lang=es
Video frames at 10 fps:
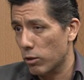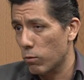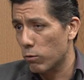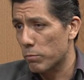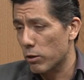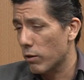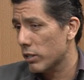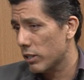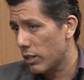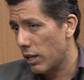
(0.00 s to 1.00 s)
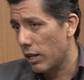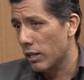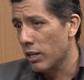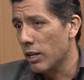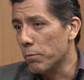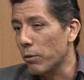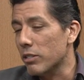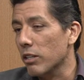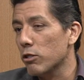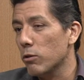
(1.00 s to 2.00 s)
Adultos mayores, esta pues,
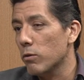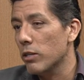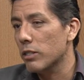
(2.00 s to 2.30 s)
sección,